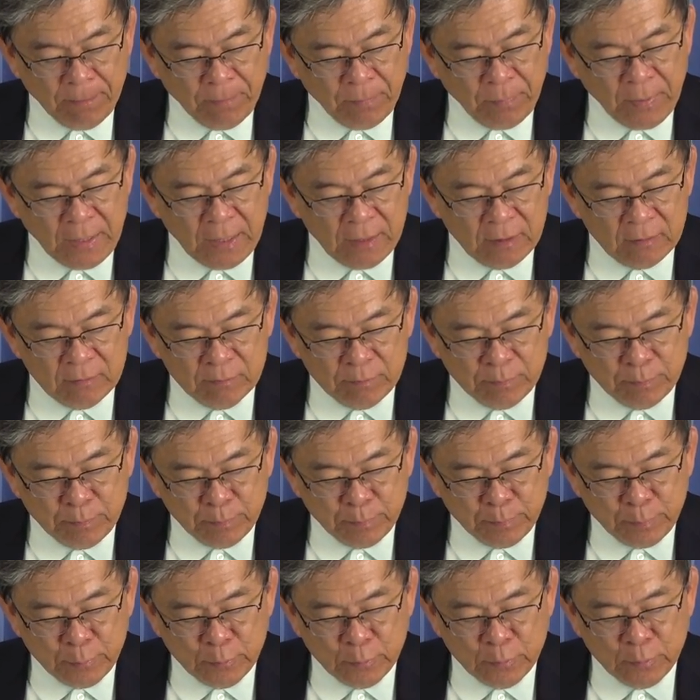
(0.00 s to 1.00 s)
并
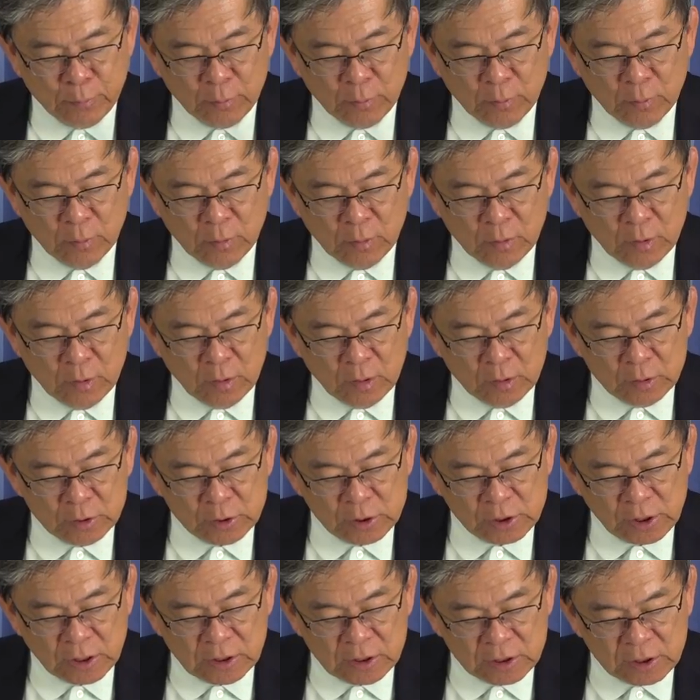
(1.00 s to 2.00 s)
不
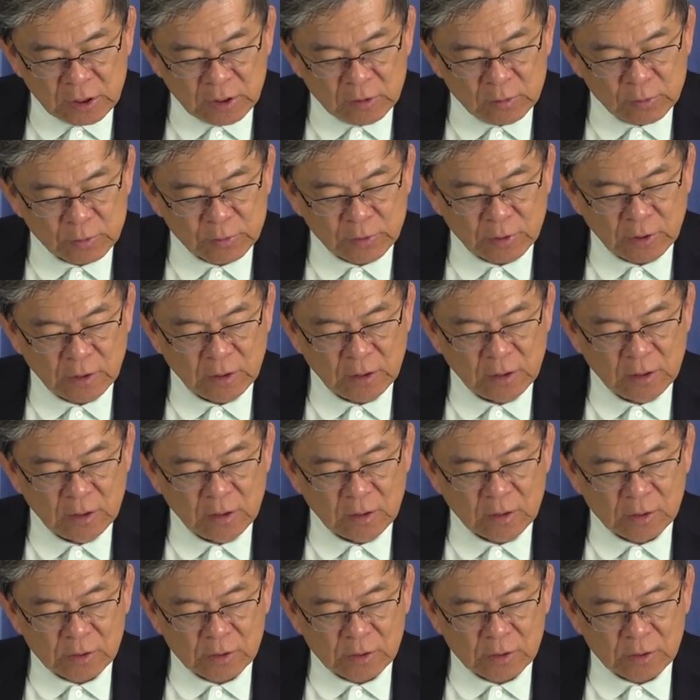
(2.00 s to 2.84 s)
声称说